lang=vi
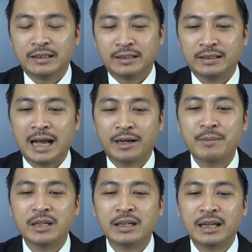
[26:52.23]
chứ cả cái
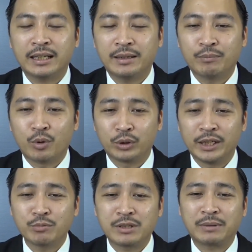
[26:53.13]
miếng đất này thì
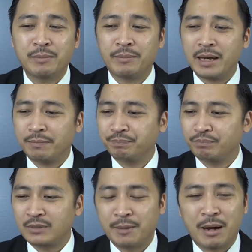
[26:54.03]
1080 mét
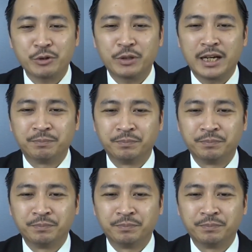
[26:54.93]
là bao nhiêu tiền